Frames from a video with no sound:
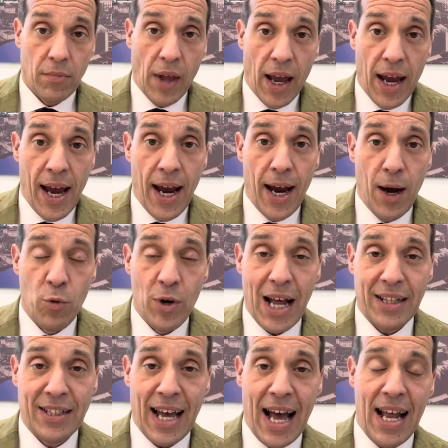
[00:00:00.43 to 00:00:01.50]
È un
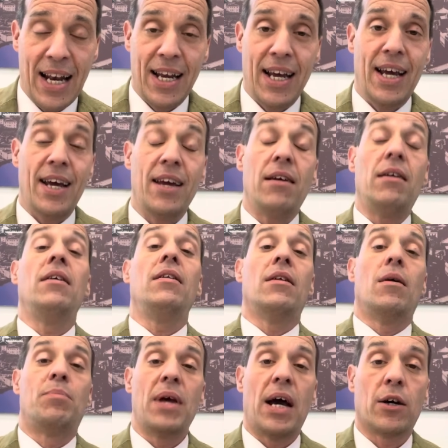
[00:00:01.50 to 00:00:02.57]
Natale
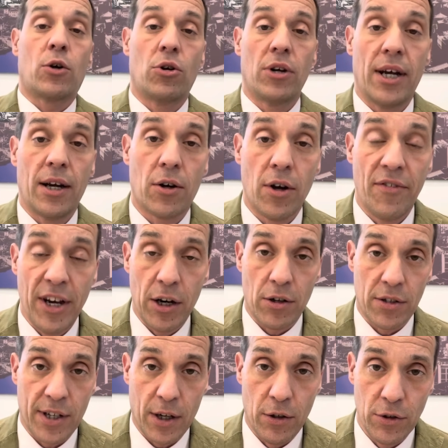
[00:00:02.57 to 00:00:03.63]
in bianco-nero, è vero,
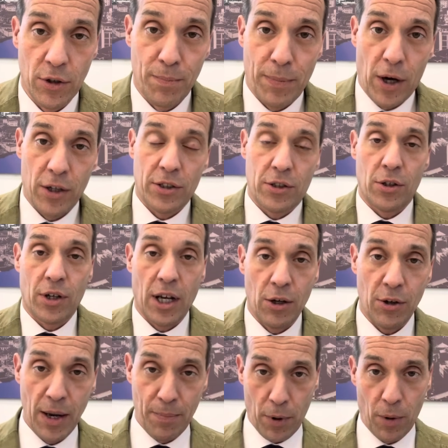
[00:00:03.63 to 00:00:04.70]
secondo posto, che
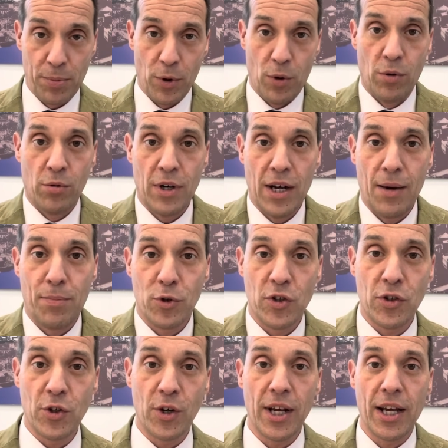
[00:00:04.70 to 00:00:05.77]
non è proprio una
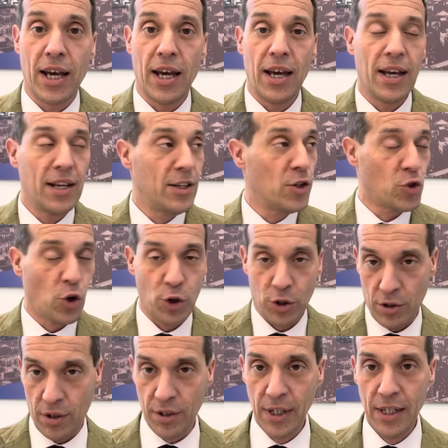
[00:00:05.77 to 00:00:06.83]
posizione che di
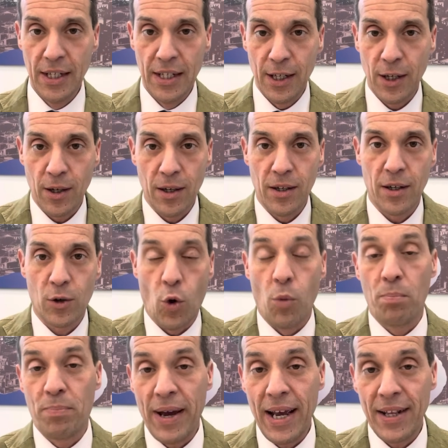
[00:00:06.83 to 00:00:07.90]
solito
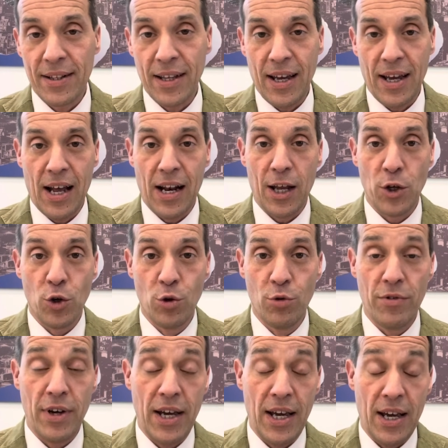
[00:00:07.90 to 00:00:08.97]
compete alla
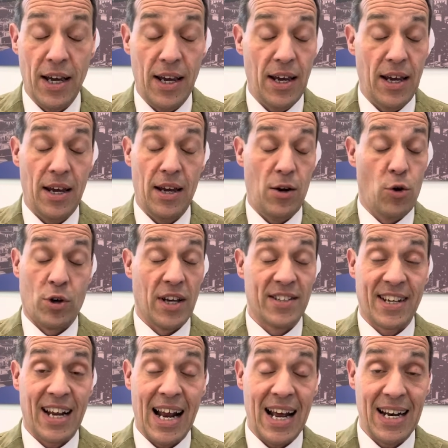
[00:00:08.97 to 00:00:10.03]
Juve eh, o che
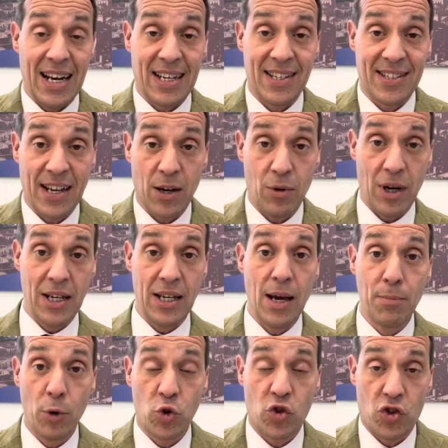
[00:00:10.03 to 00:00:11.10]
sgrana chissà quali
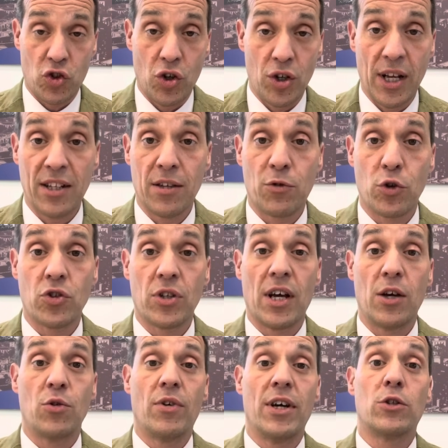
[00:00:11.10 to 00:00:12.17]
emozioni al tifoso della
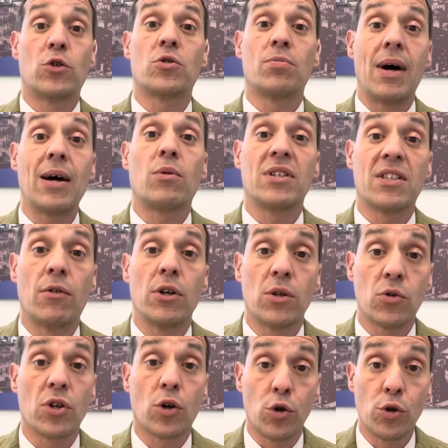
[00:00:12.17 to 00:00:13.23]
Juventus, ma questa volta
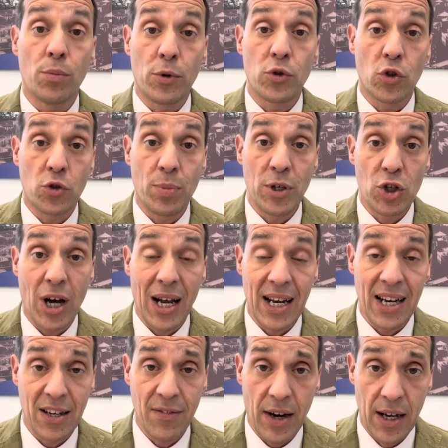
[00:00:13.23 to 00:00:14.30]
il secondo posto speciale
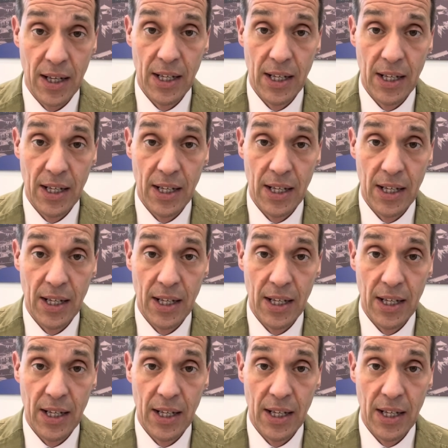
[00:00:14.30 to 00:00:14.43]
arriva